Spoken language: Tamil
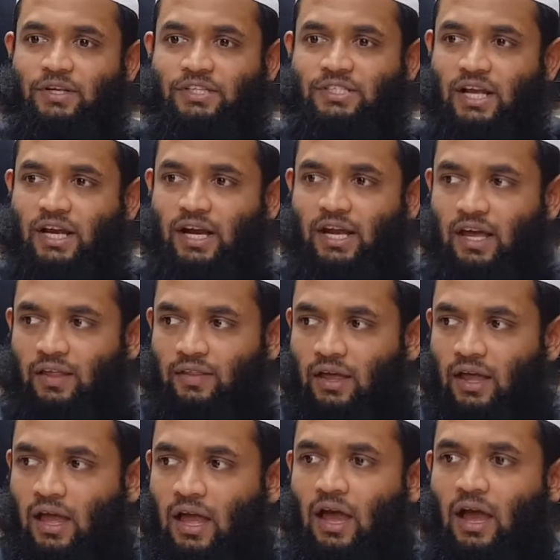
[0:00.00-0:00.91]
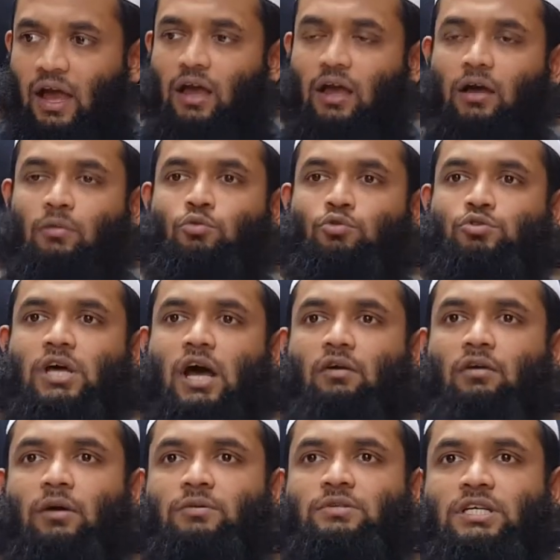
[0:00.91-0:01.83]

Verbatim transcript: பிரச்சனையும் கிடையாது மூசாவா